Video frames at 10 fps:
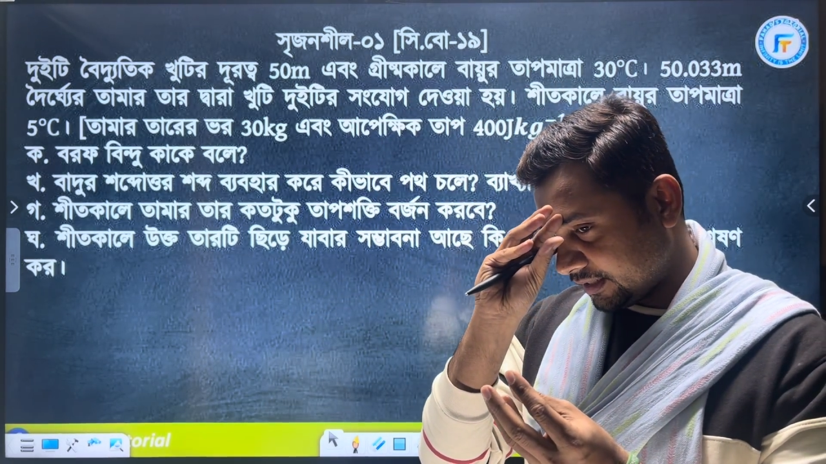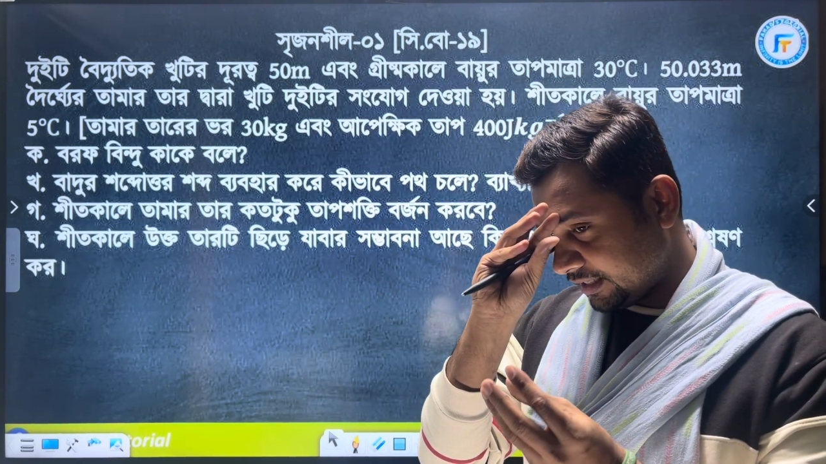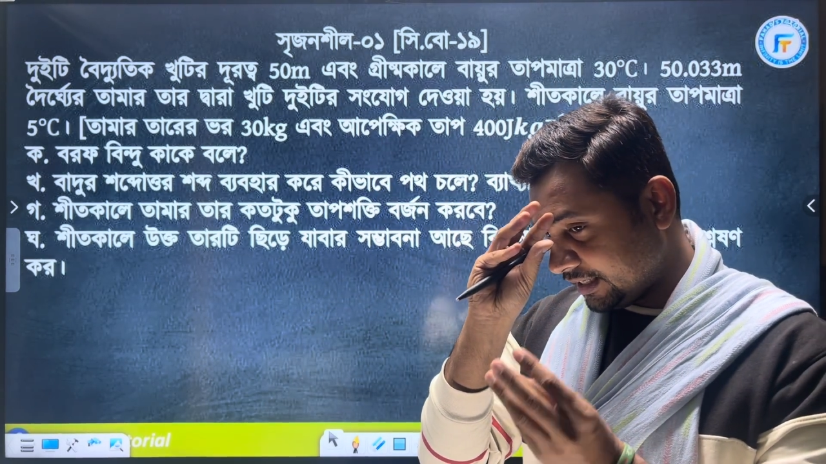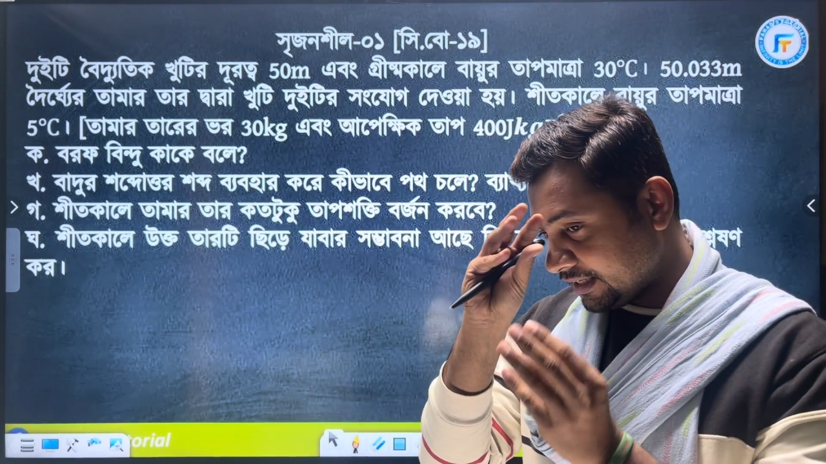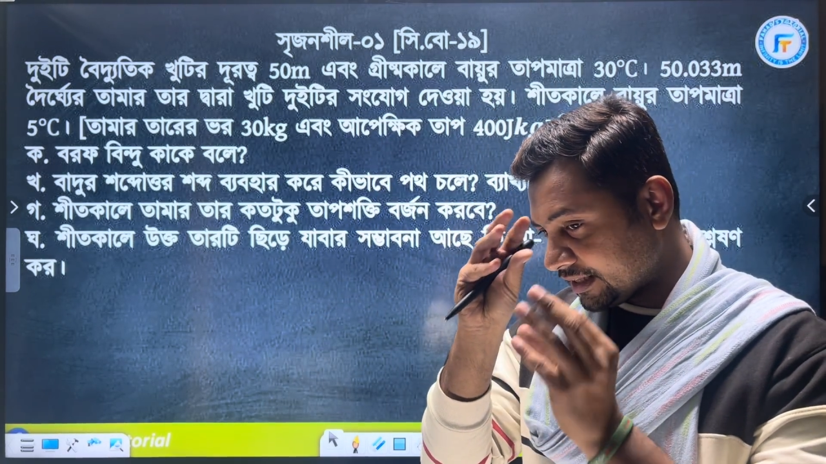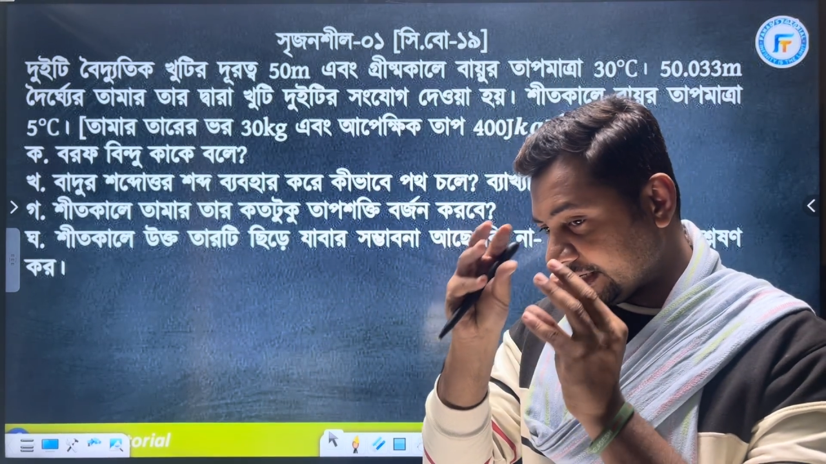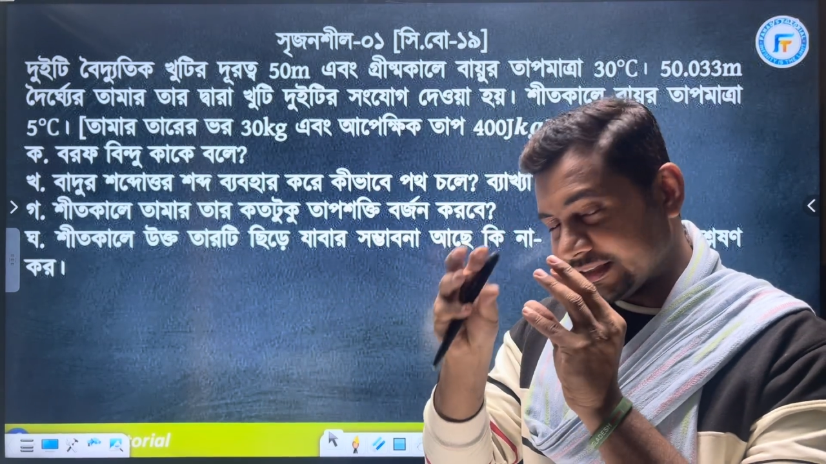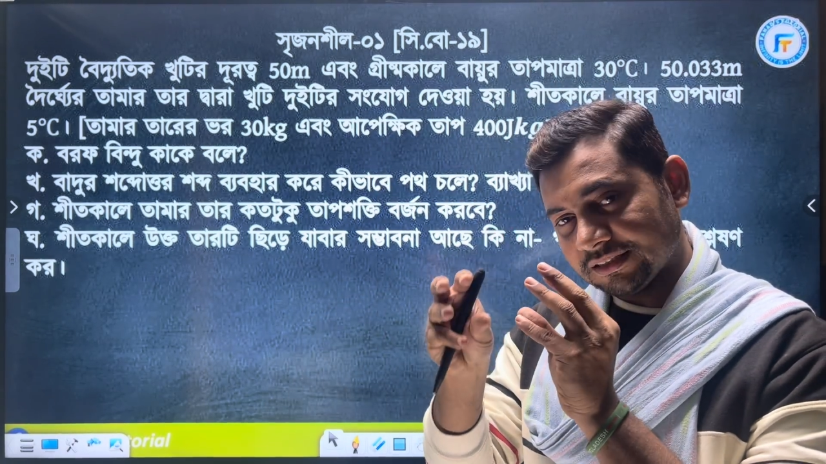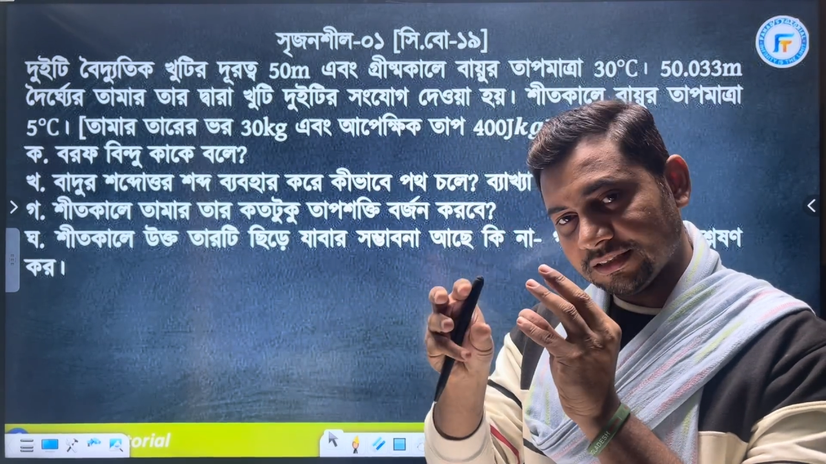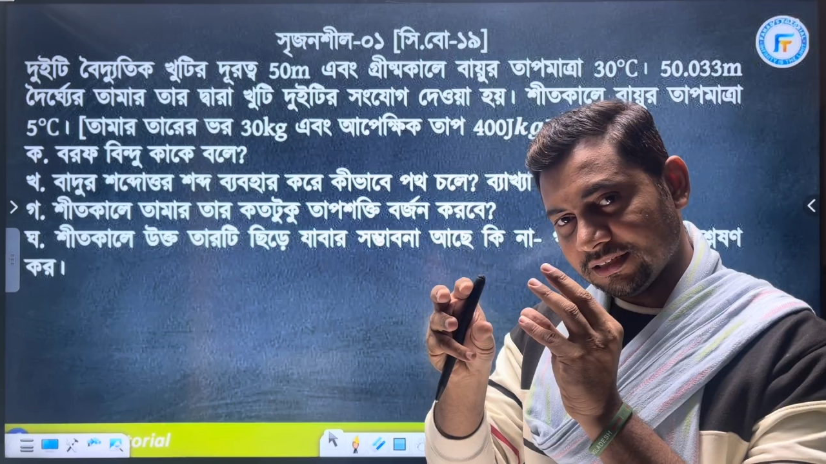কি
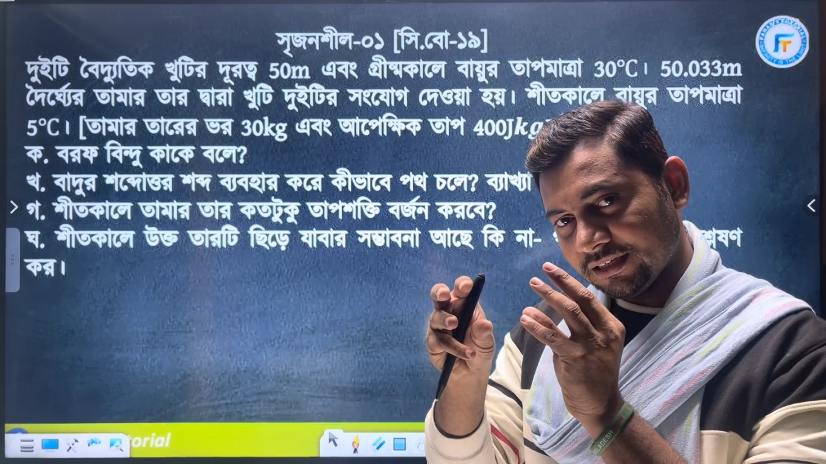চাইছে